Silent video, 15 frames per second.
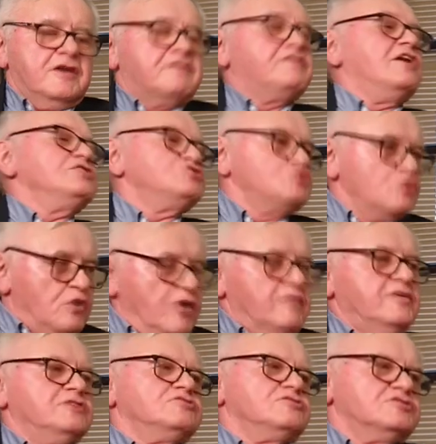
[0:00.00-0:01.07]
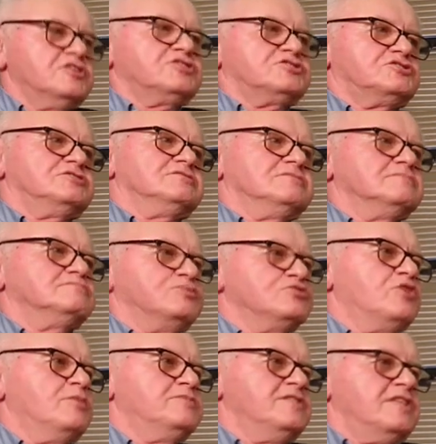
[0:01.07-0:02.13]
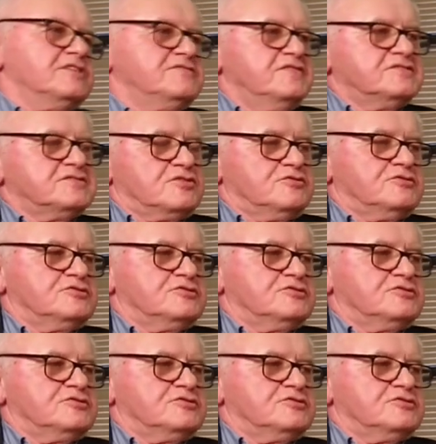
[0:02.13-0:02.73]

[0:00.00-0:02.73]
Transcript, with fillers: Wajściukowie to też podobne nazwisko do